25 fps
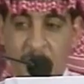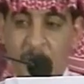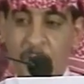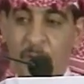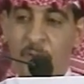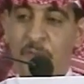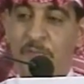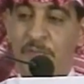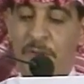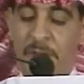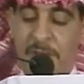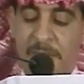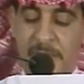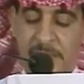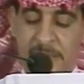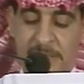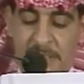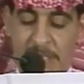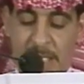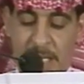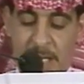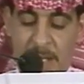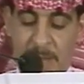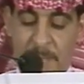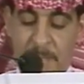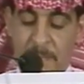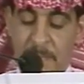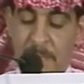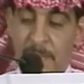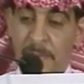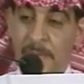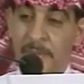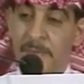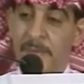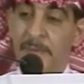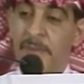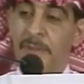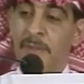عرف النجاب
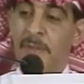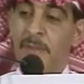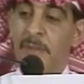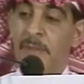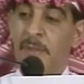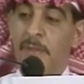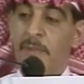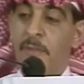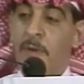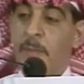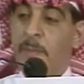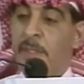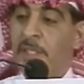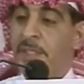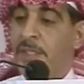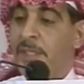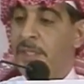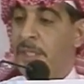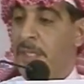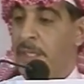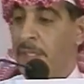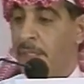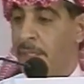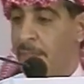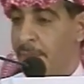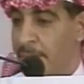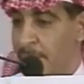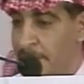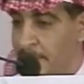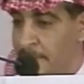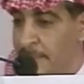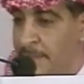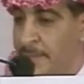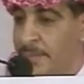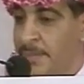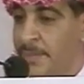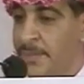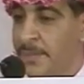وما الشعر
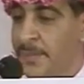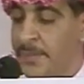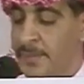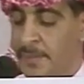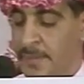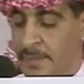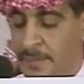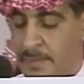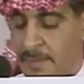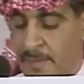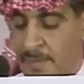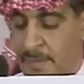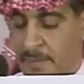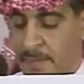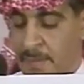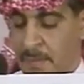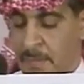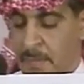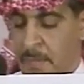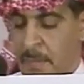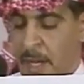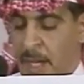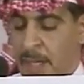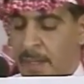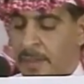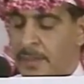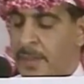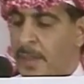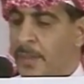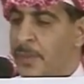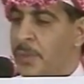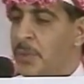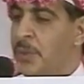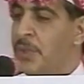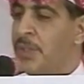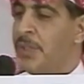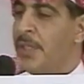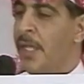ما
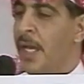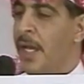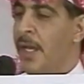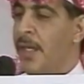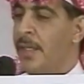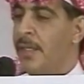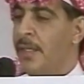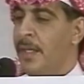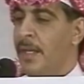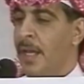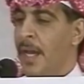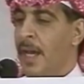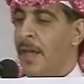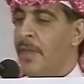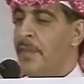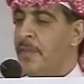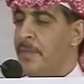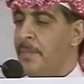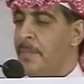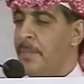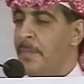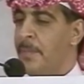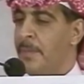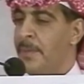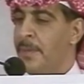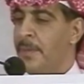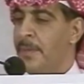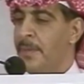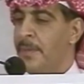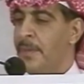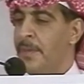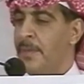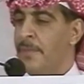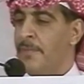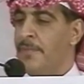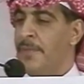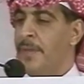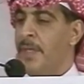حضرة الشاعر العذب
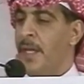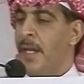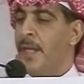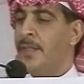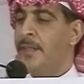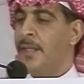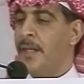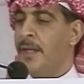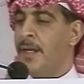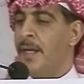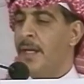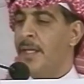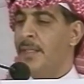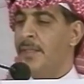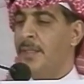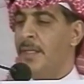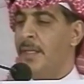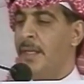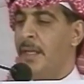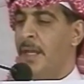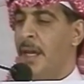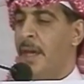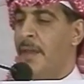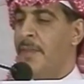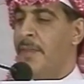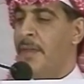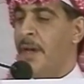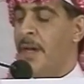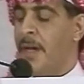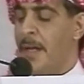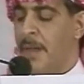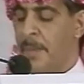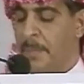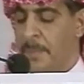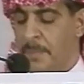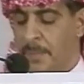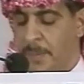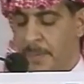في حضرات
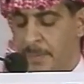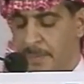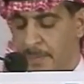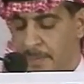العذاب